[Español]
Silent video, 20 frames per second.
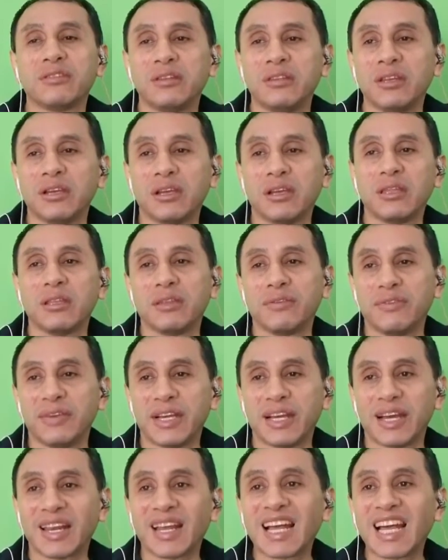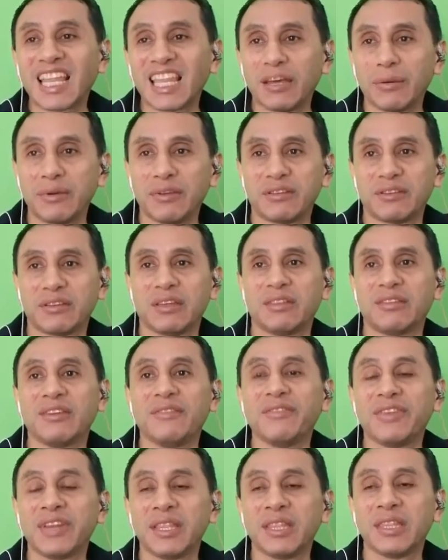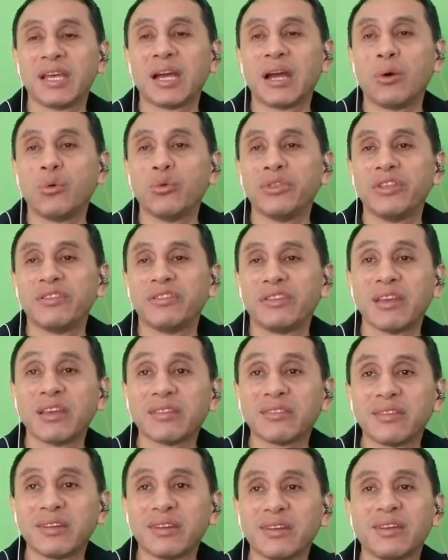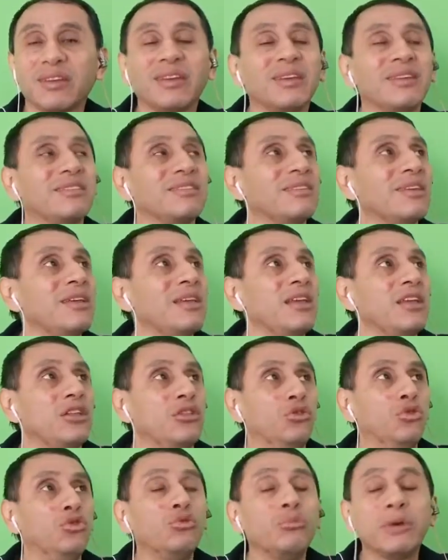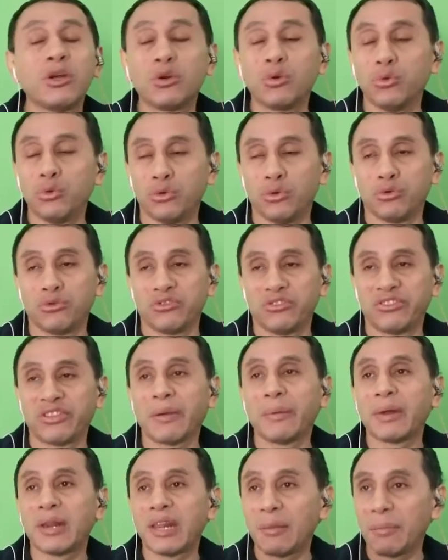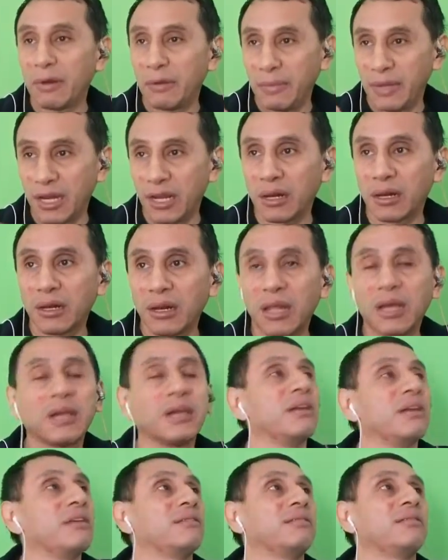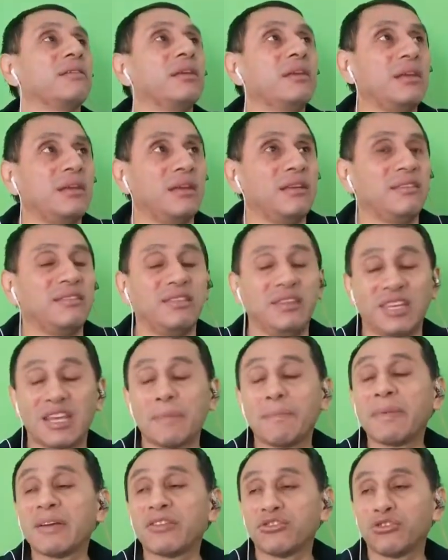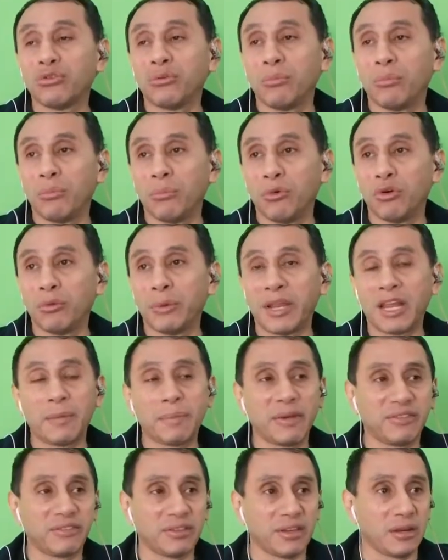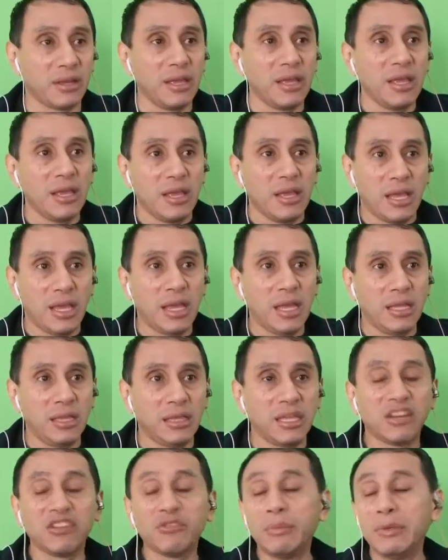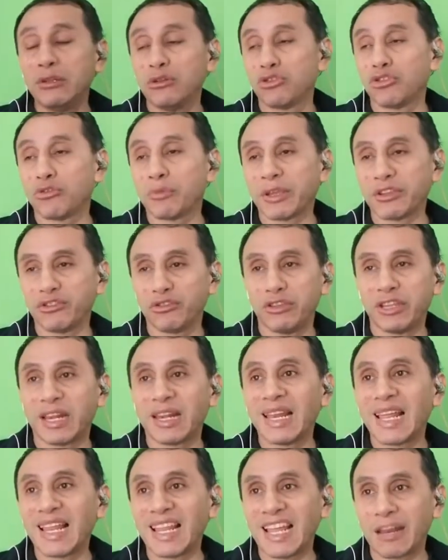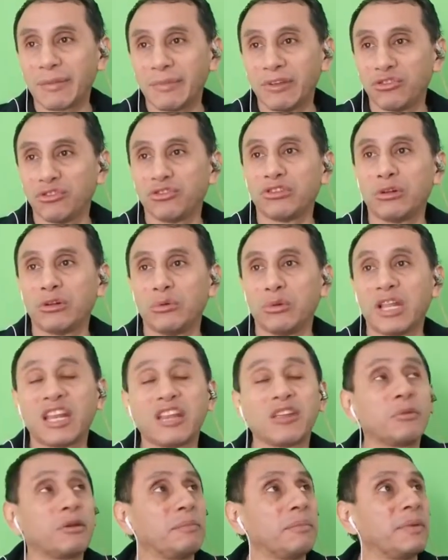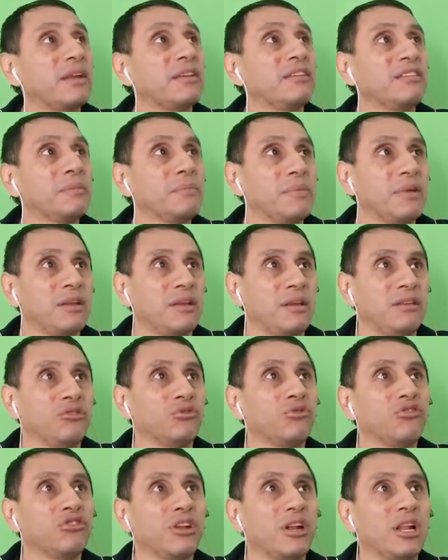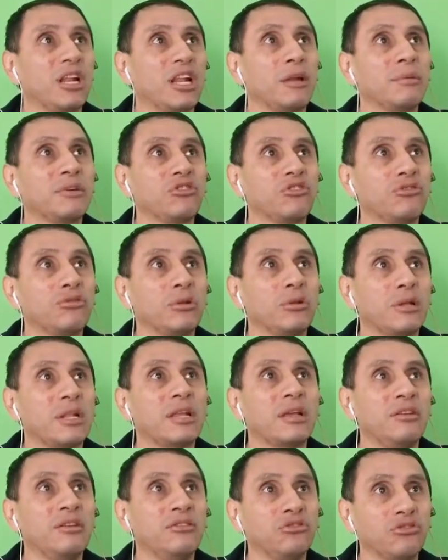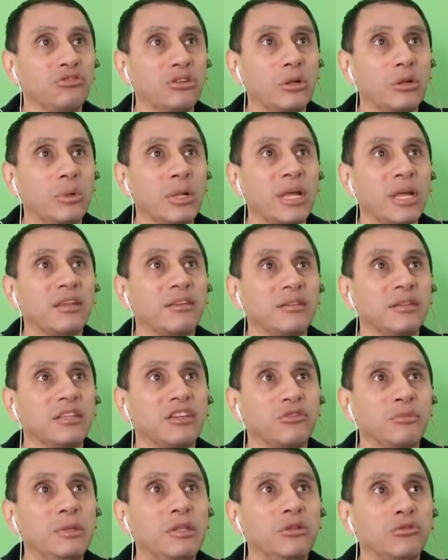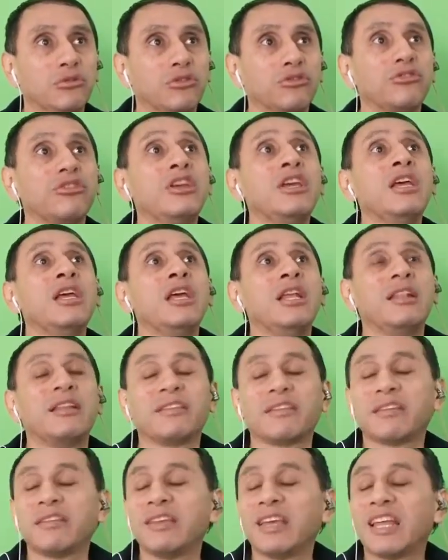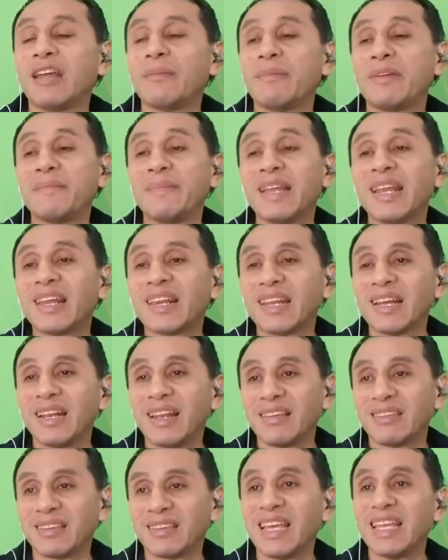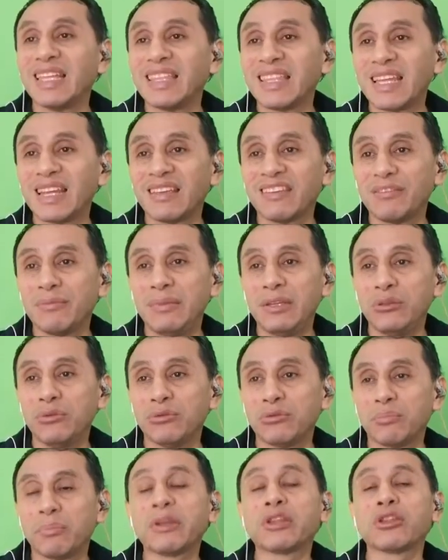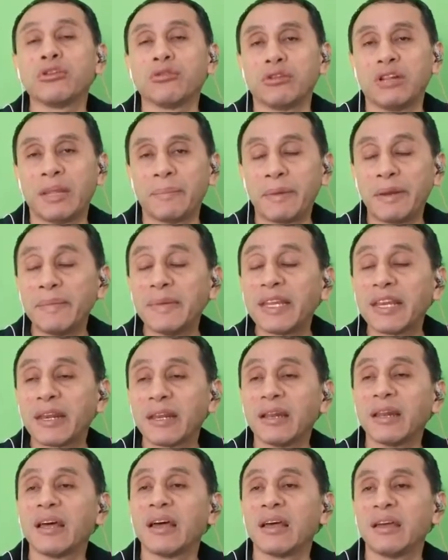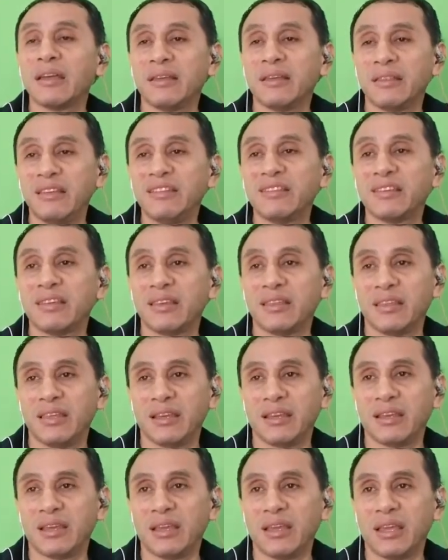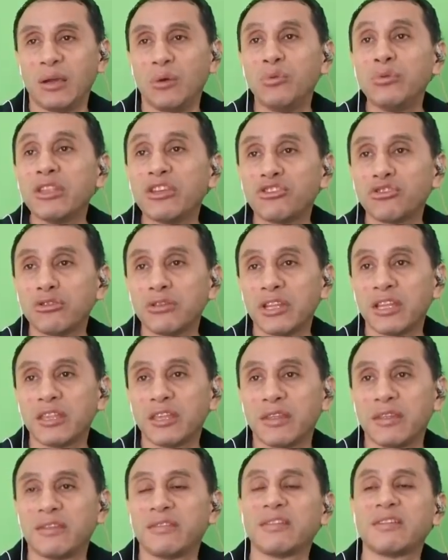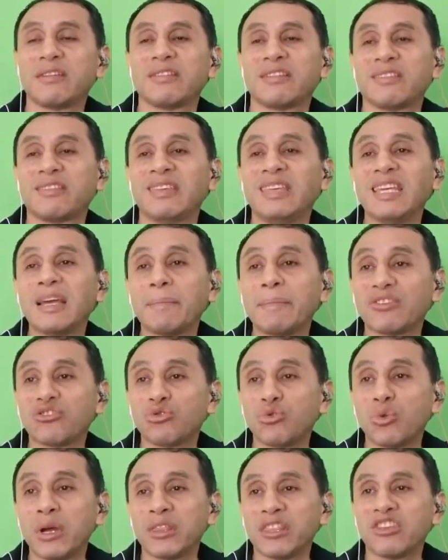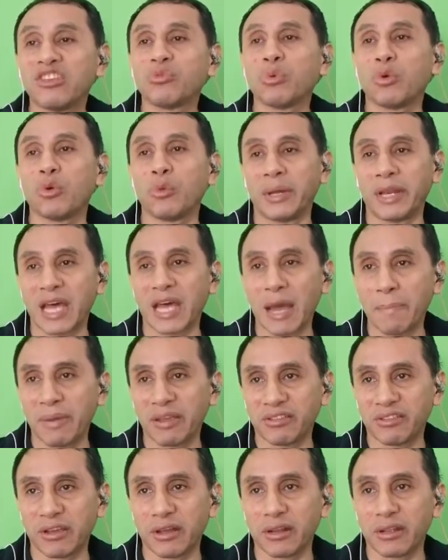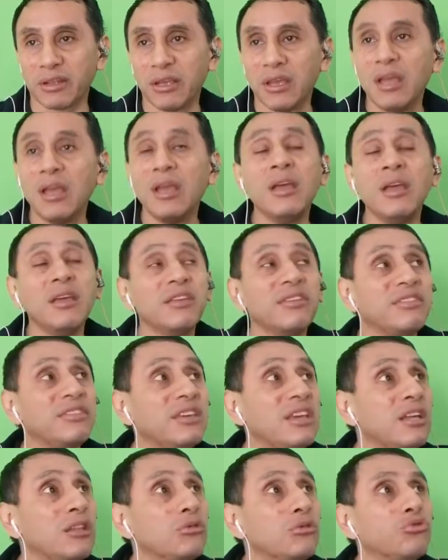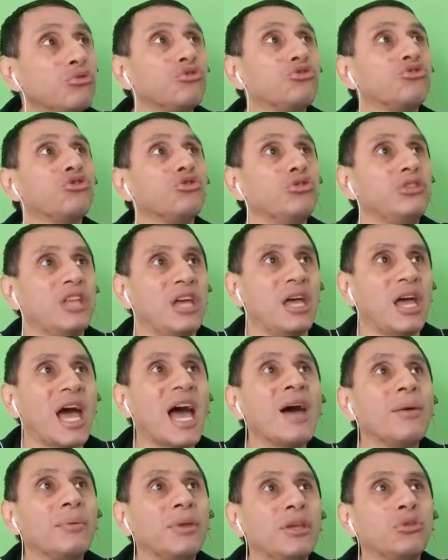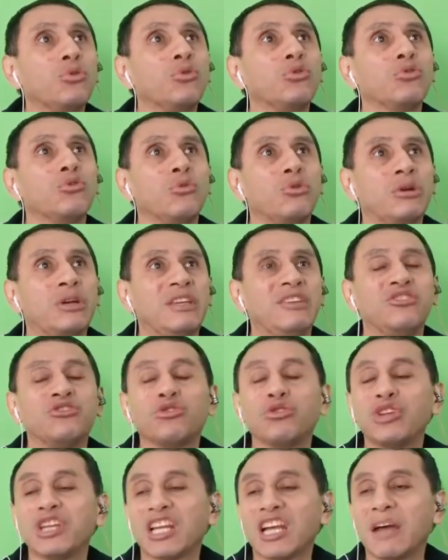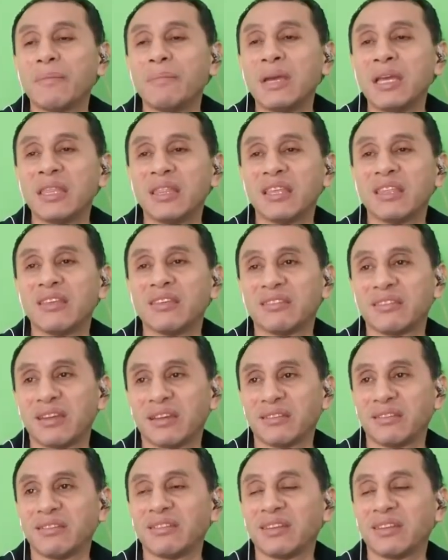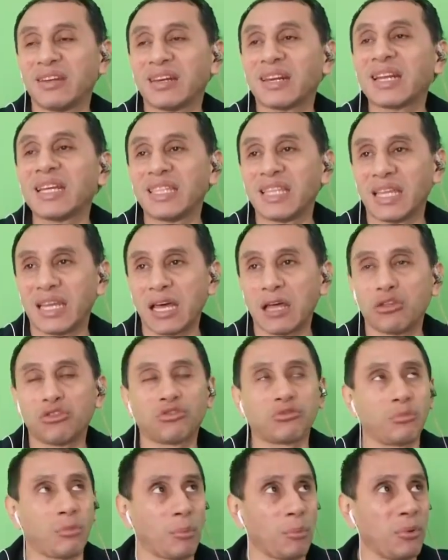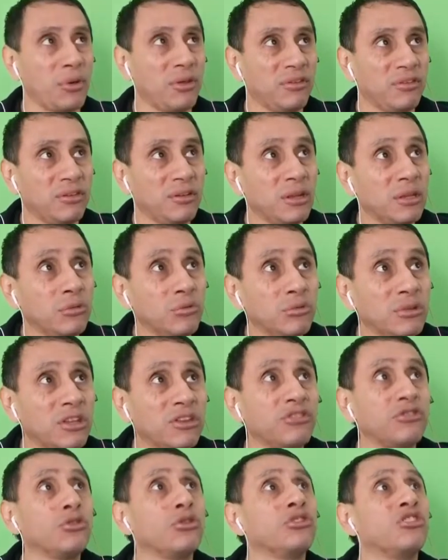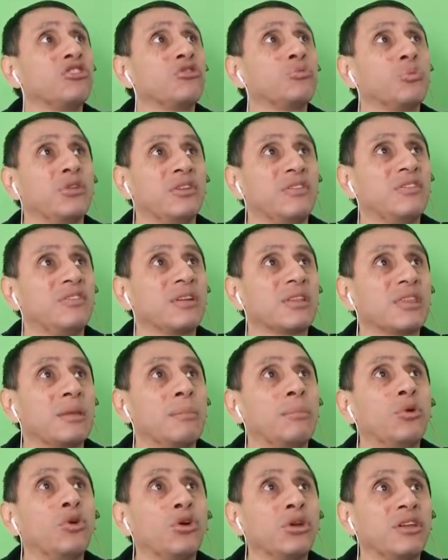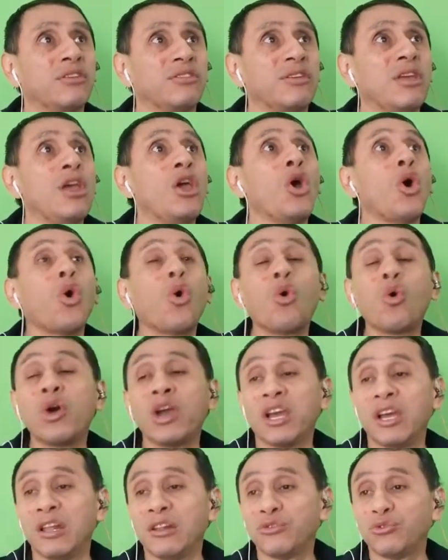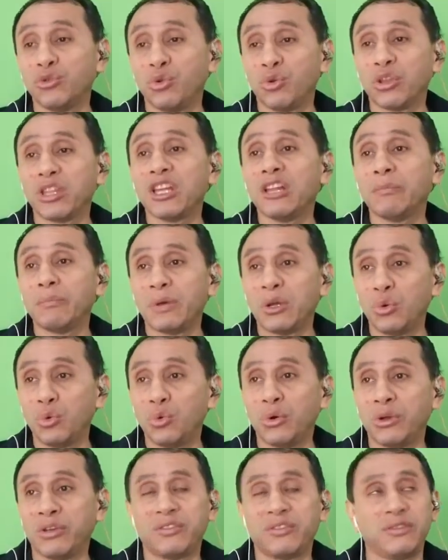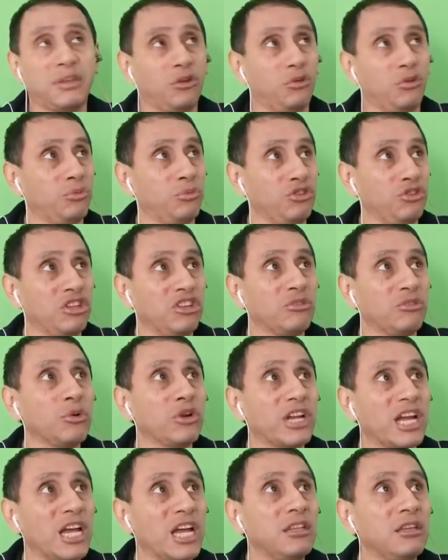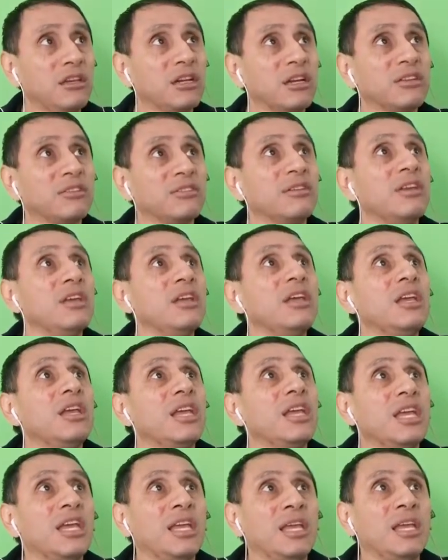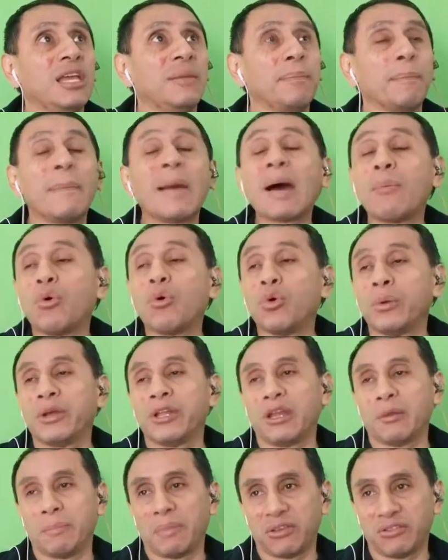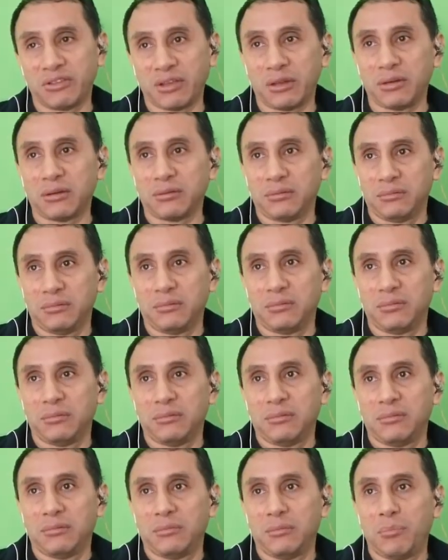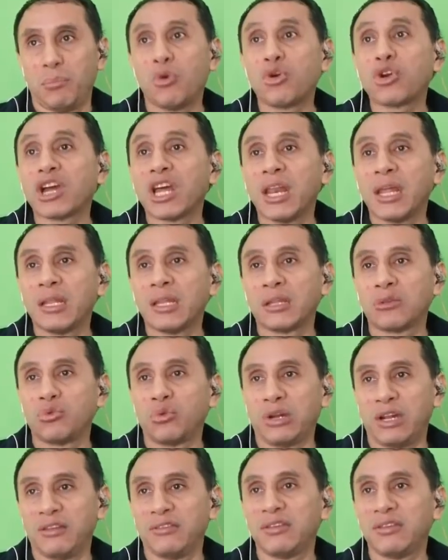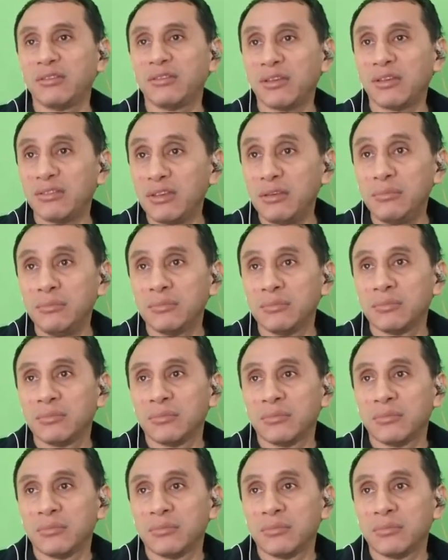tienen que identificar cada vez que se enfrentan a un desastre es, número uno, saber la primera regla que es, si ya pasó, volverá a pasar. En tres minutos va a sonar la alarma en sus celulares. Prepárense para escuchar la alarma en sus, celulares en tres minutos. Les decía, la primera regla es que en tres minutos, perdón, la primera regla eh, dice de que en una zona de desastres, si ya pasó antes, volverá a pasar. Si en tu zona ha habido eh, históricamente desastres reiterados, como pueden ser inundaciones, pueden ser temblores, o en el sur del Perú, este, erupciones volcánicas, eh, va a volver a pasar, porque la naturaleza es así.